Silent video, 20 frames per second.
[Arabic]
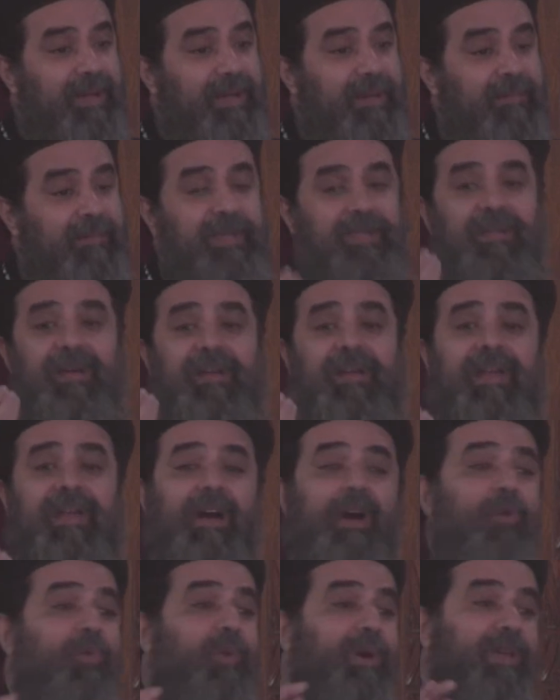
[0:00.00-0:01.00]

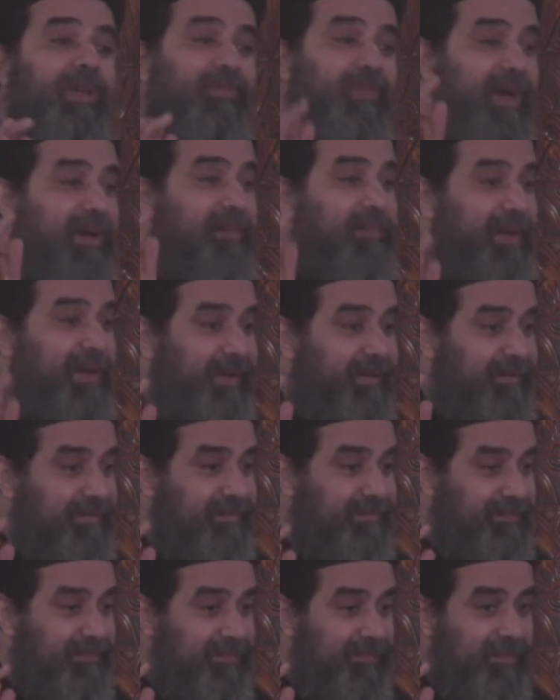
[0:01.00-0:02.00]
بطريقه هو يفهمها
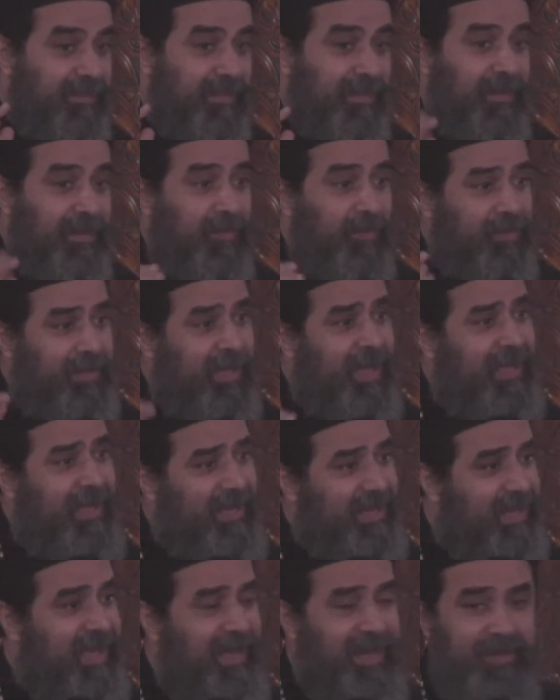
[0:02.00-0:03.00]
وده
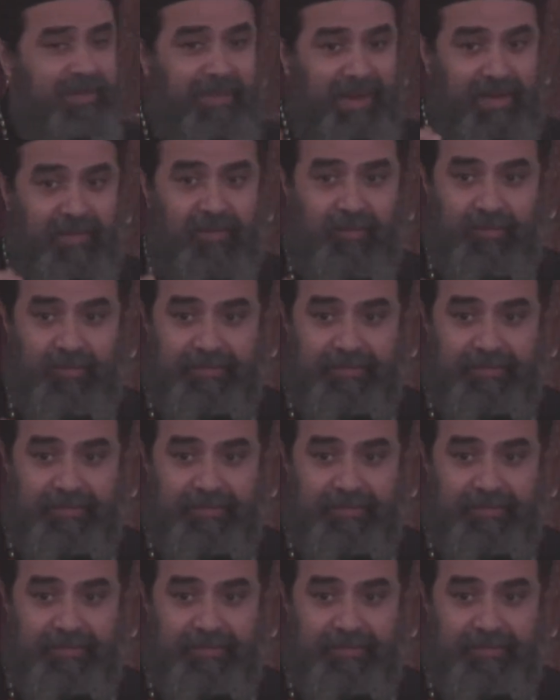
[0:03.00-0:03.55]
هنتكلم عنه